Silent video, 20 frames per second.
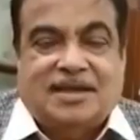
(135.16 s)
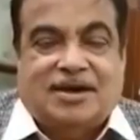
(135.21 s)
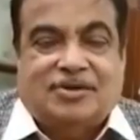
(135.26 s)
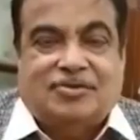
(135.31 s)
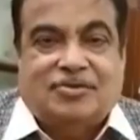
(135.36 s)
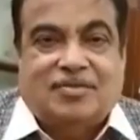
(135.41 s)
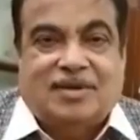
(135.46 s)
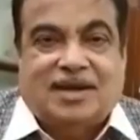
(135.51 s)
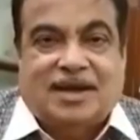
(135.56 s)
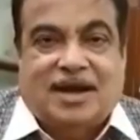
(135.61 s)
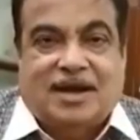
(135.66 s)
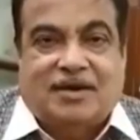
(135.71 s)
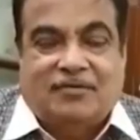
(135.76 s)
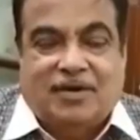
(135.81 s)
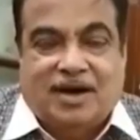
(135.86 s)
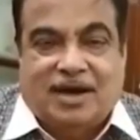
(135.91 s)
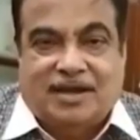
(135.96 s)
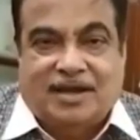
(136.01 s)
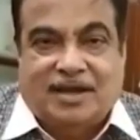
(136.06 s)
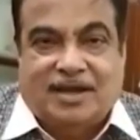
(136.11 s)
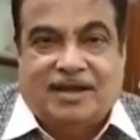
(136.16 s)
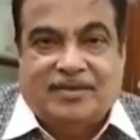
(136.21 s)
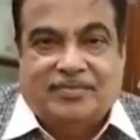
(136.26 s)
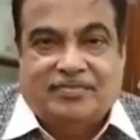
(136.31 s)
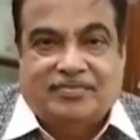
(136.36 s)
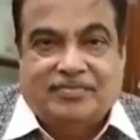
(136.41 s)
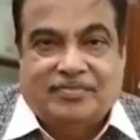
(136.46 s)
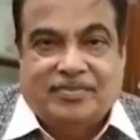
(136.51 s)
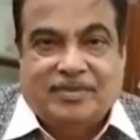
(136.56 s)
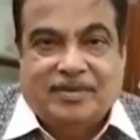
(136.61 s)
తిరుగుతుండడంతో
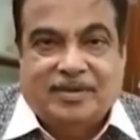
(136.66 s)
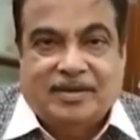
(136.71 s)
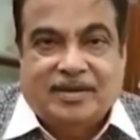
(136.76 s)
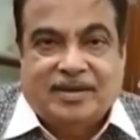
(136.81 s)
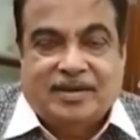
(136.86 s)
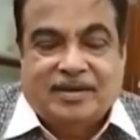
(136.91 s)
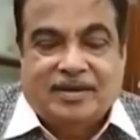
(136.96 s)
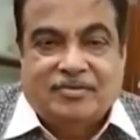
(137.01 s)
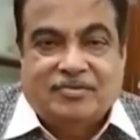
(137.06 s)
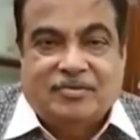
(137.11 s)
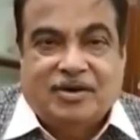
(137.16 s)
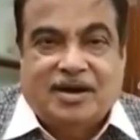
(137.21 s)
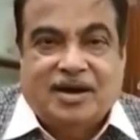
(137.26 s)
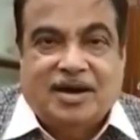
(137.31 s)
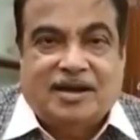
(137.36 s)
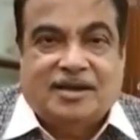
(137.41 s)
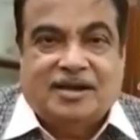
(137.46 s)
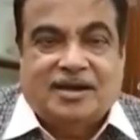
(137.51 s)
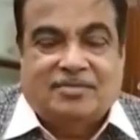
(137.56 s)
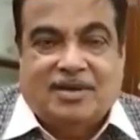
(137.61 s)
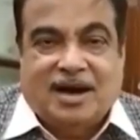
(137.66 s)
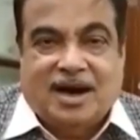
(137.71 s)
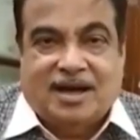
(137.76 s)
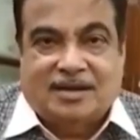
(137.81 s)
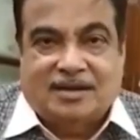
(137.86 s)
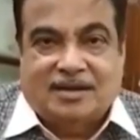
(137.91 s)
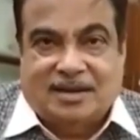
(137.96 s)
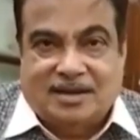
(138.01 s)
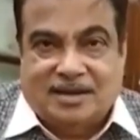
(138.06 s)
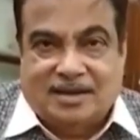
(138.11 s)
ఈ నిర్ణయం
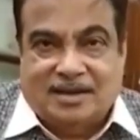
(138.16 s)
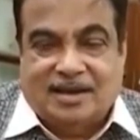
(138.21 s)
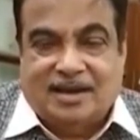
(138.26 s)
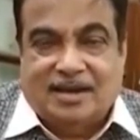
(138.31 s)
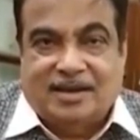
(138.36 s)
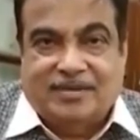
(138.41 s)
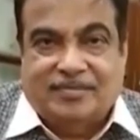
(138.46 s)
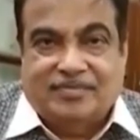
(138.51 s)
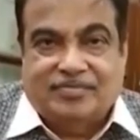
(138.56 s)
తీసుకున్నట్లు కేంద్ర